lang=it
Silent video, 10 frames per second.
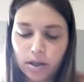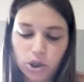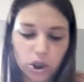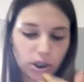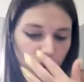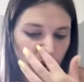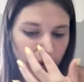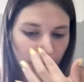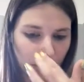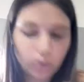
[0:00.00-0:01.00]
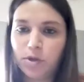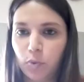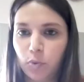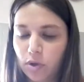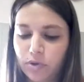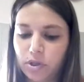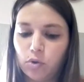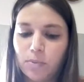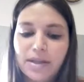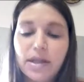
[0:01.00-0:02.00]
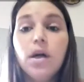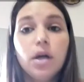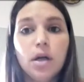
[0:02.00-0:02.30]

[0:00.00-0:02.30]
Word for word: eccetera, eccetera. Devo rispondere alle vostre domande.